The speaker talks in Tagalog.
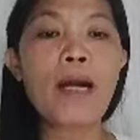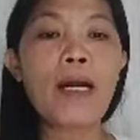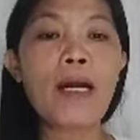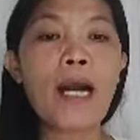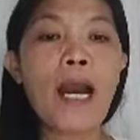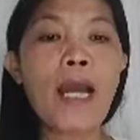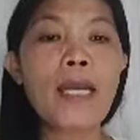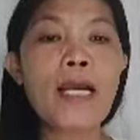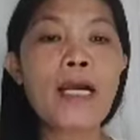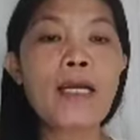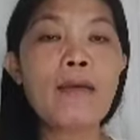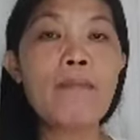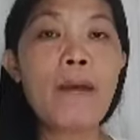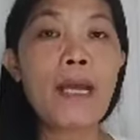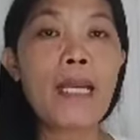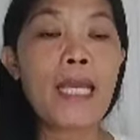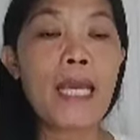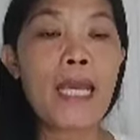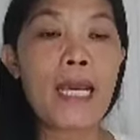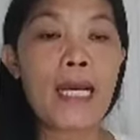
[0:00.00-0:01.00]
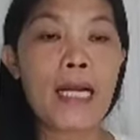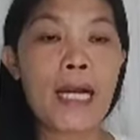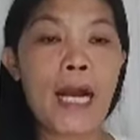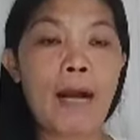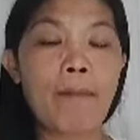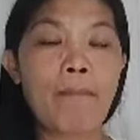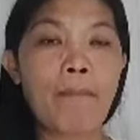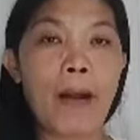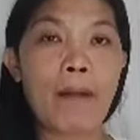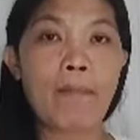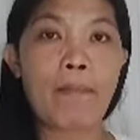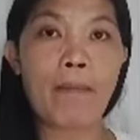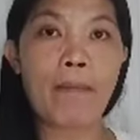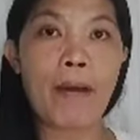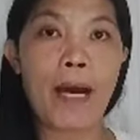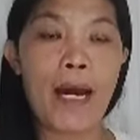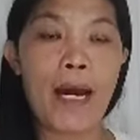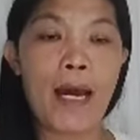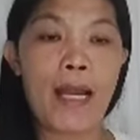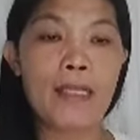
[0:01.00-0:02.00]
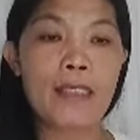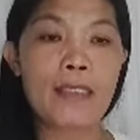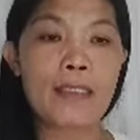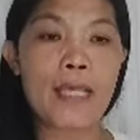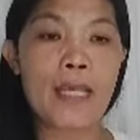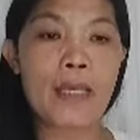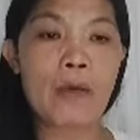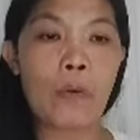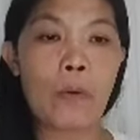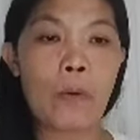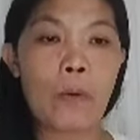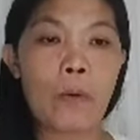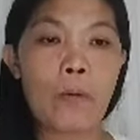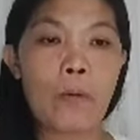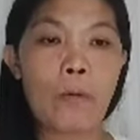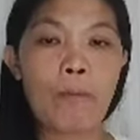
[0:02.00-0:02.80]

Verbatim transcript: makakayang ibalik ang pagmamahal sa iyo.